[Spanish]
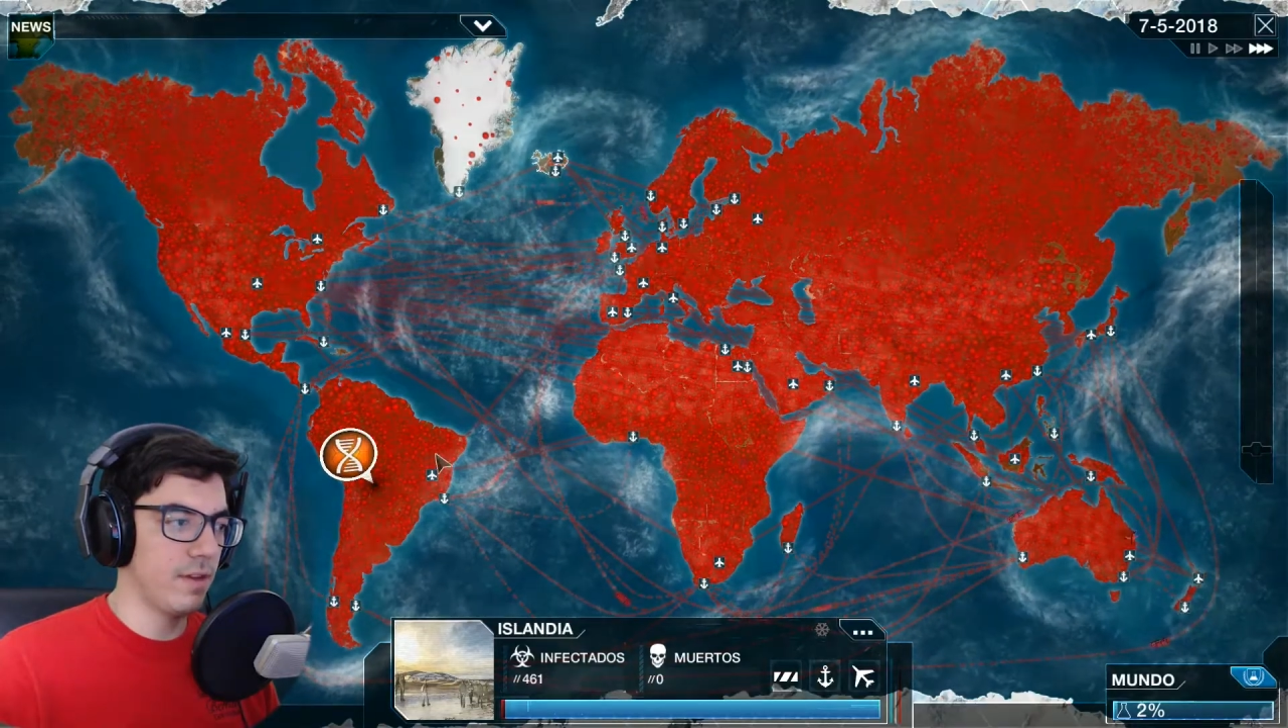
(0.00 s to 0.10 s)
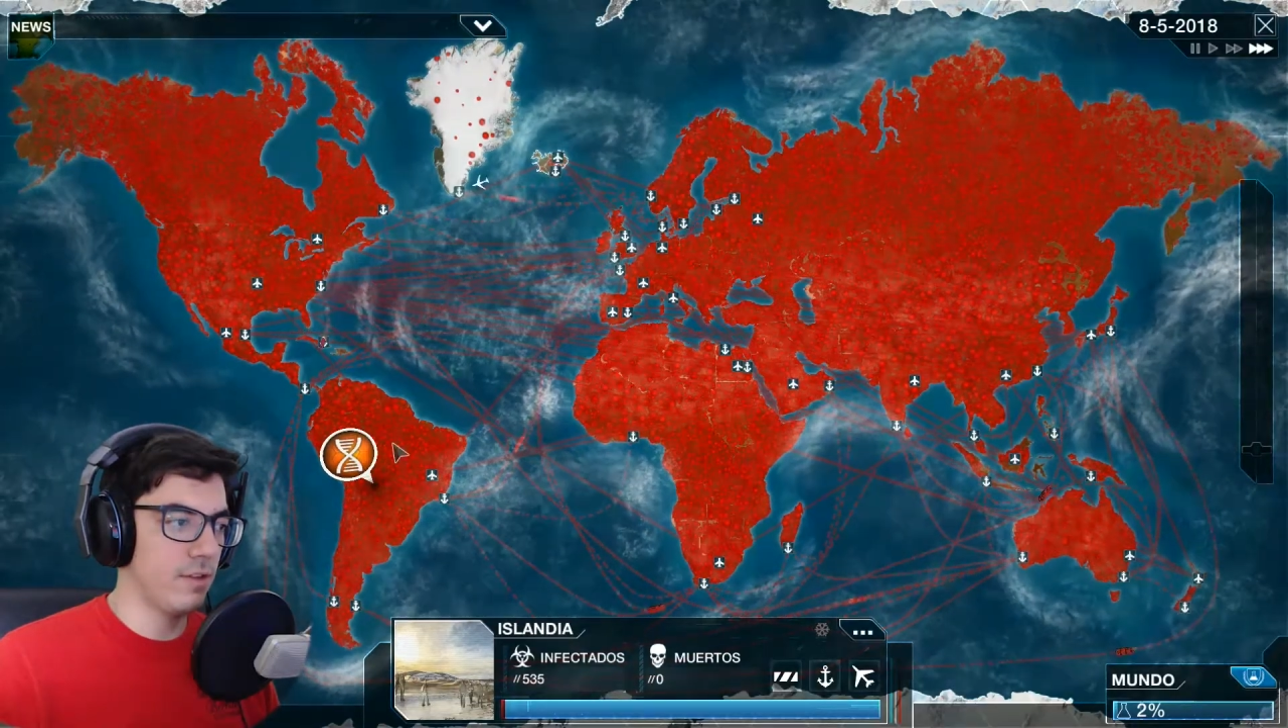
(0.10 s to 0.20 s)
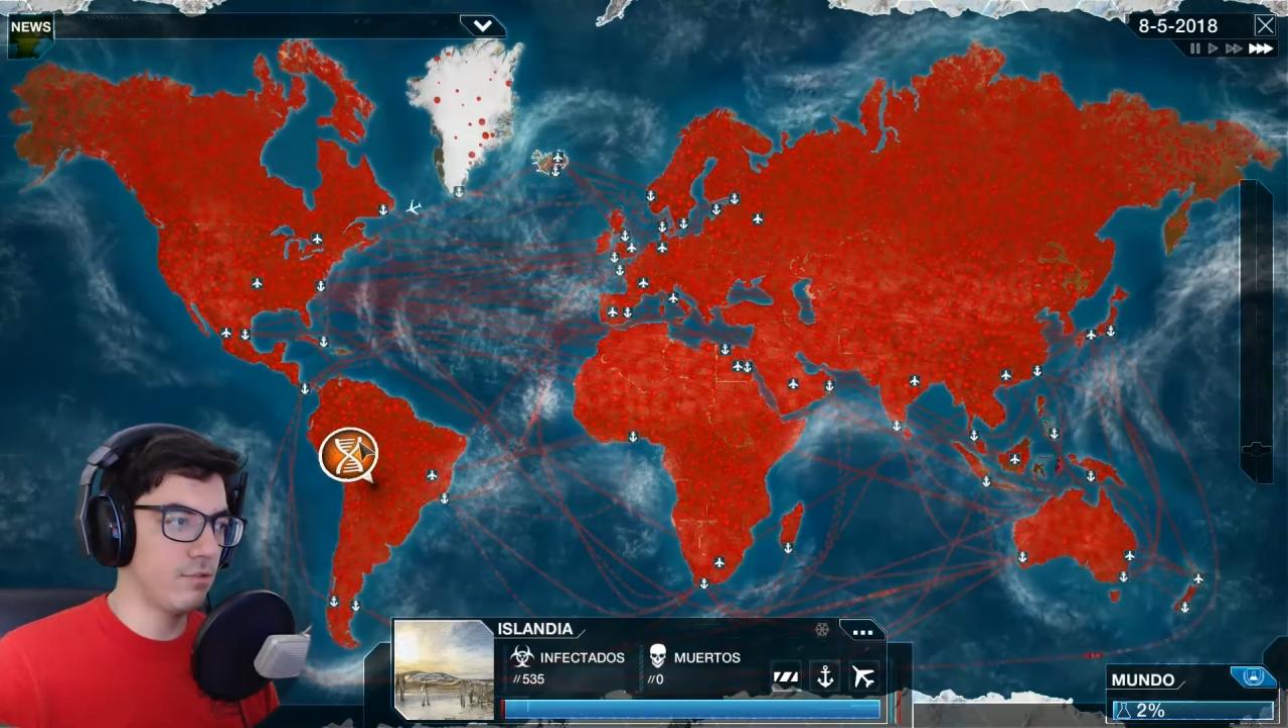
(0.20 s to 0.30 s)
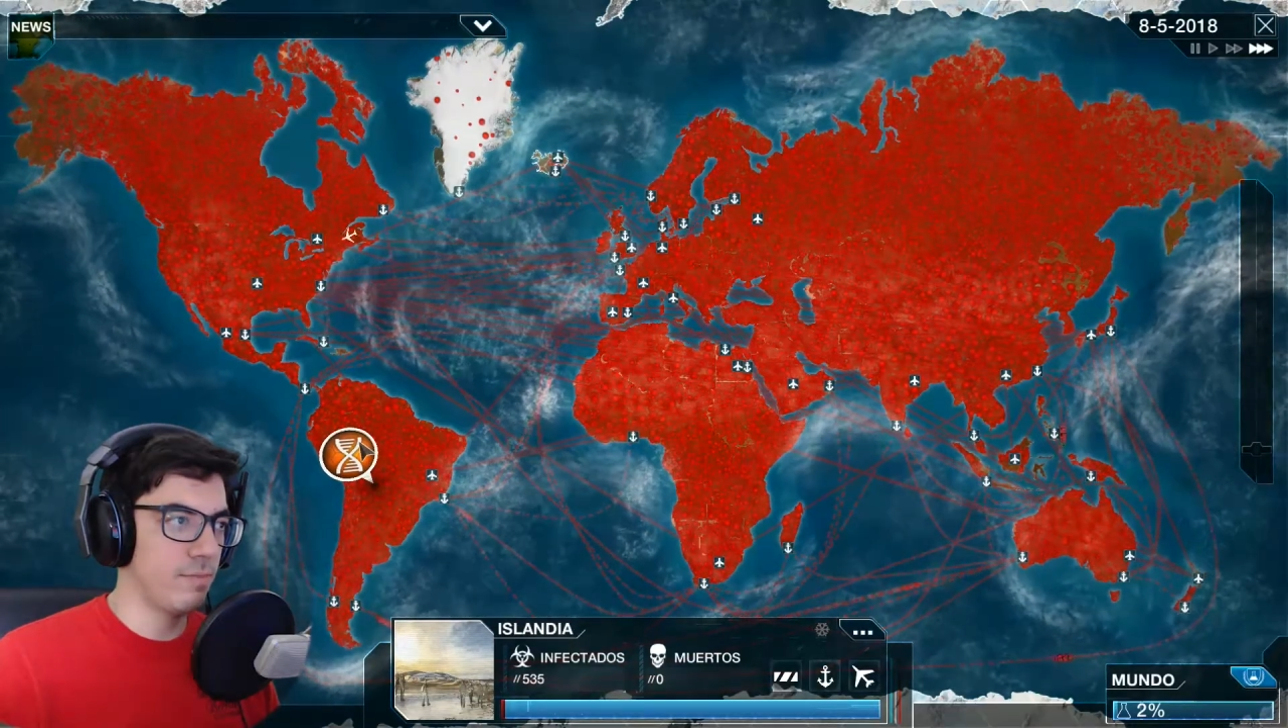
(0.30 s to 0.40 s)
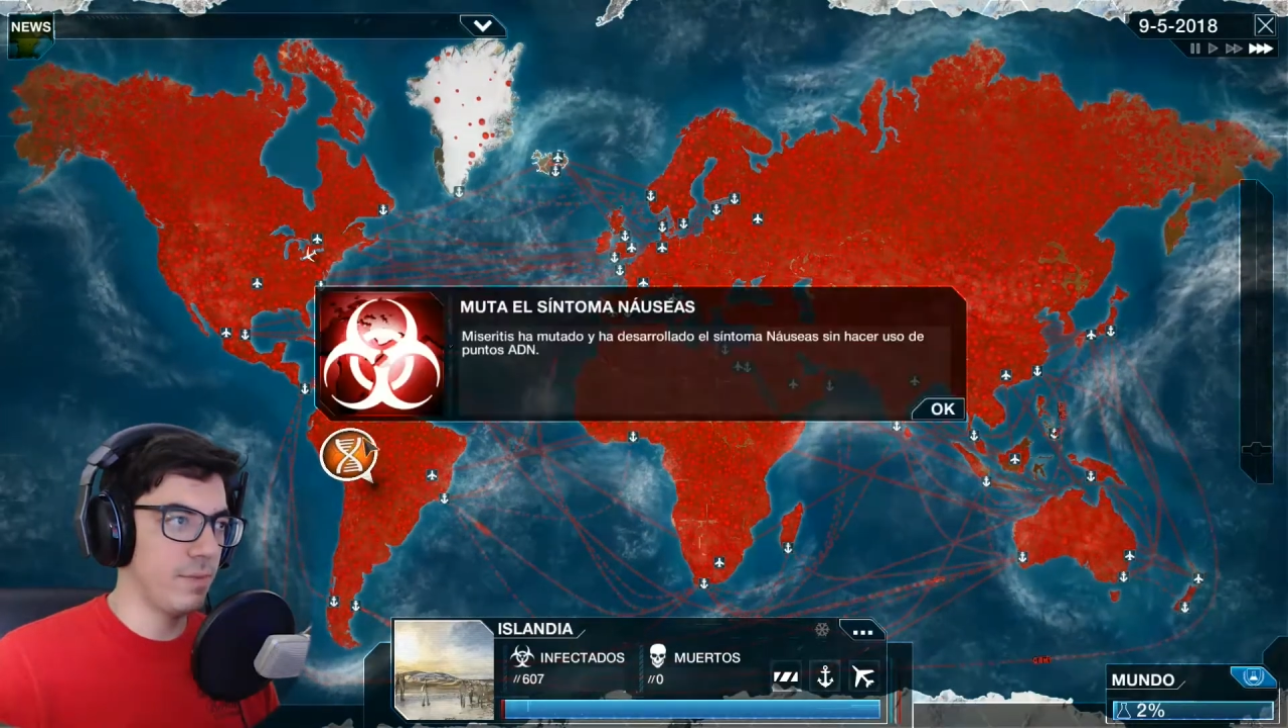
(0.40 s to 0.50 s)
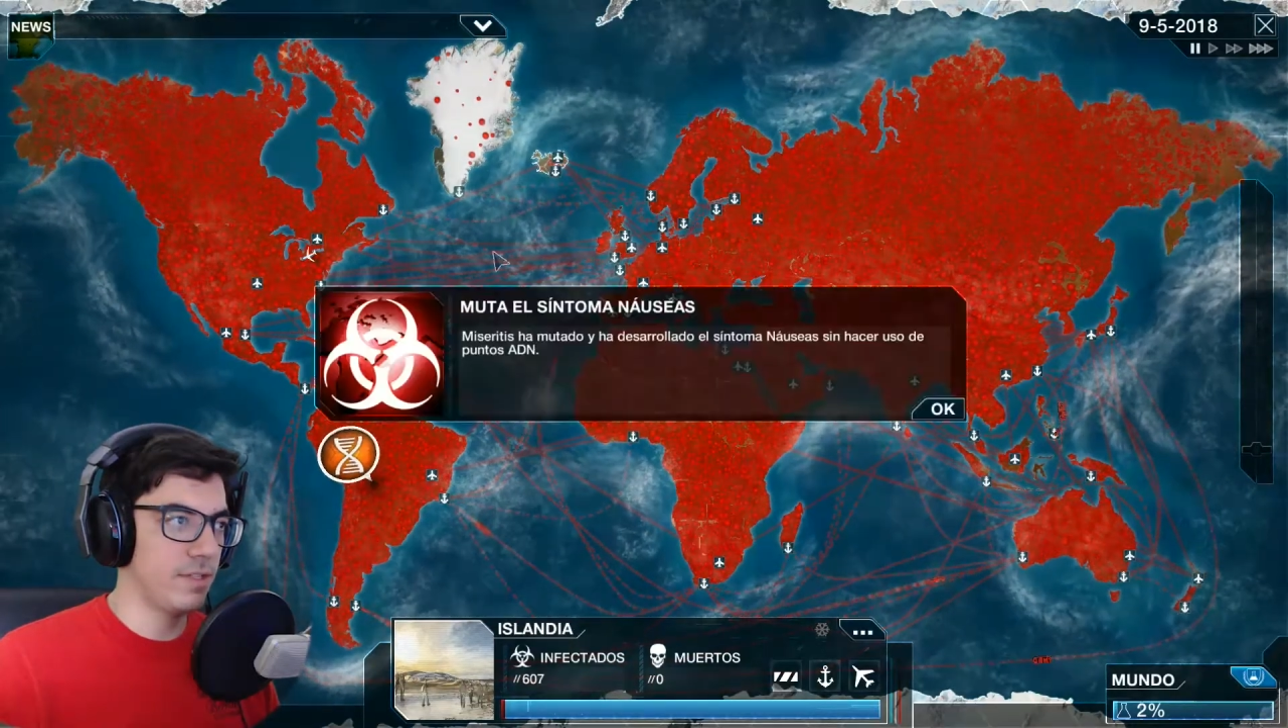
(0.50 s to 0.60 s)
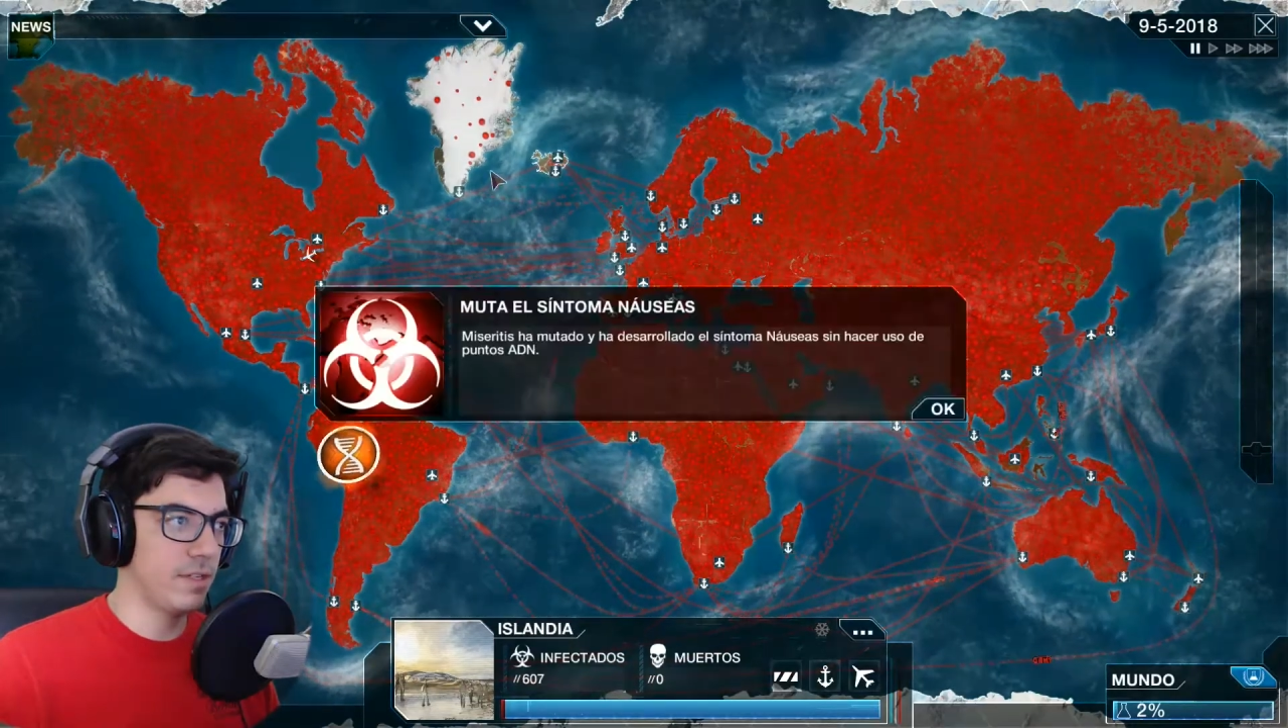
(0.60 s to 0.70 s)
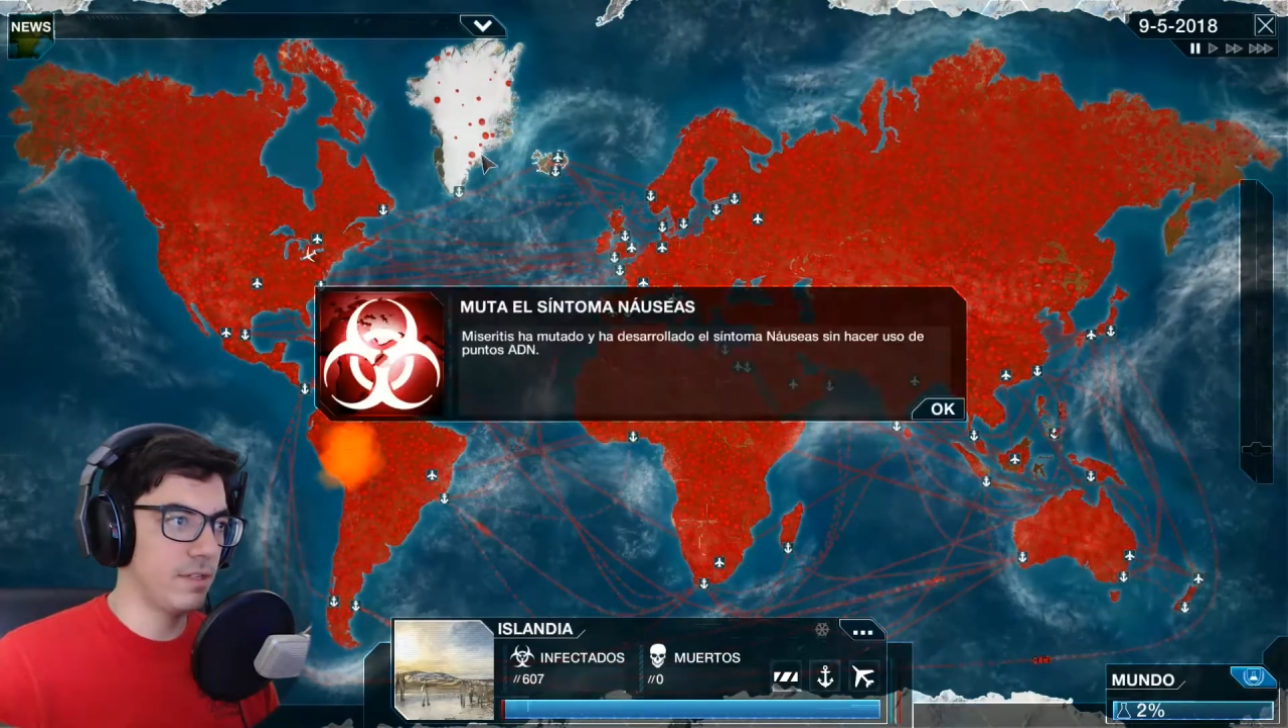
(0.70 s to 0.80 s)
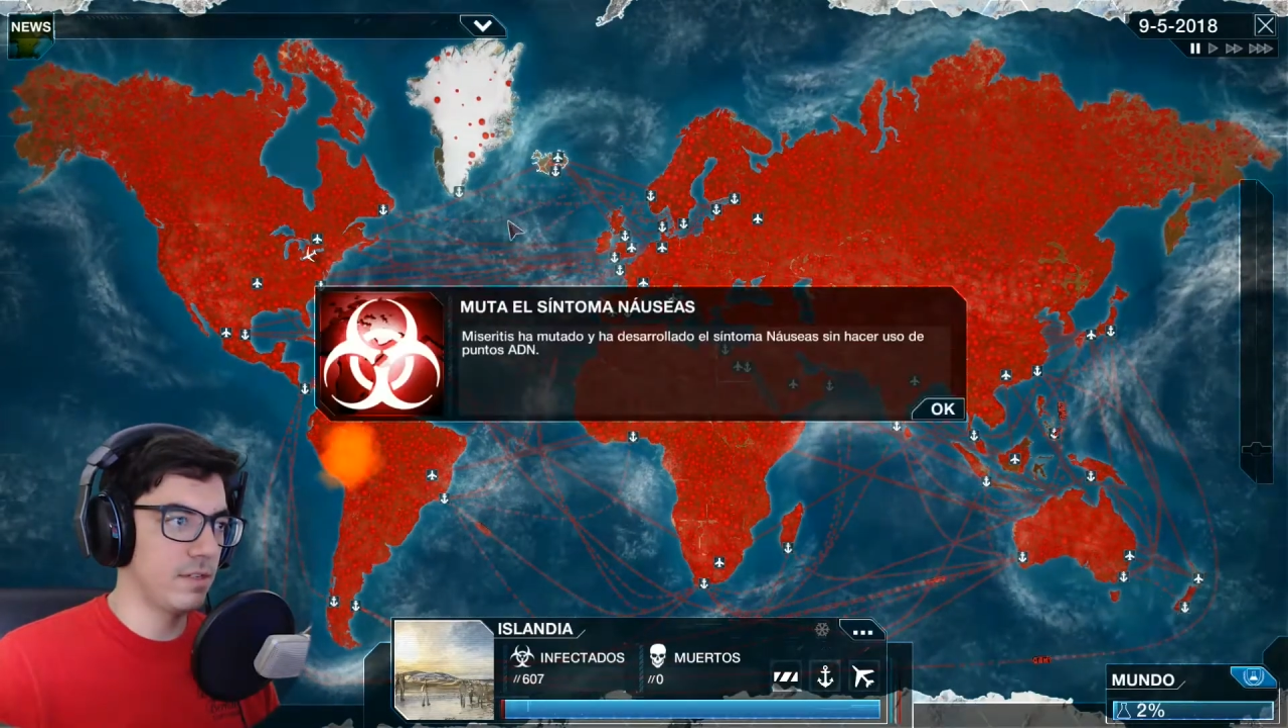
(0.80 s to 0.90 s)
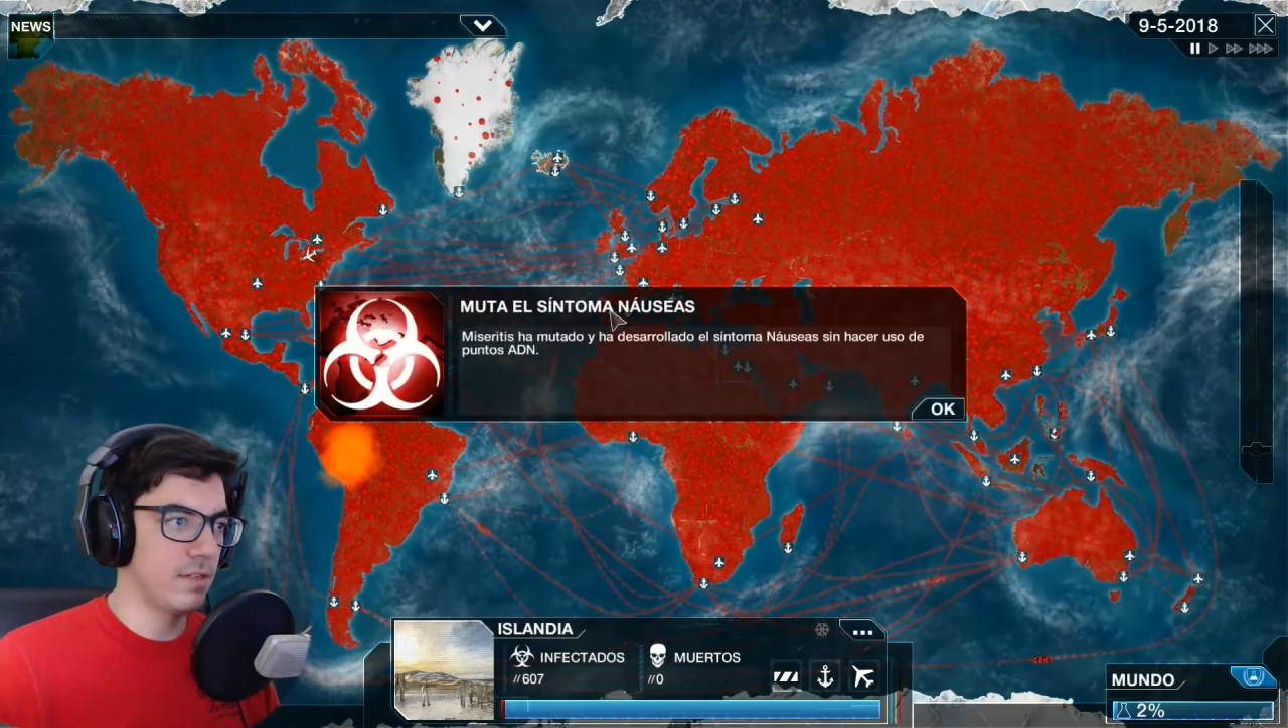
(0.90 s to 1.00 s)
¿qué os pasa?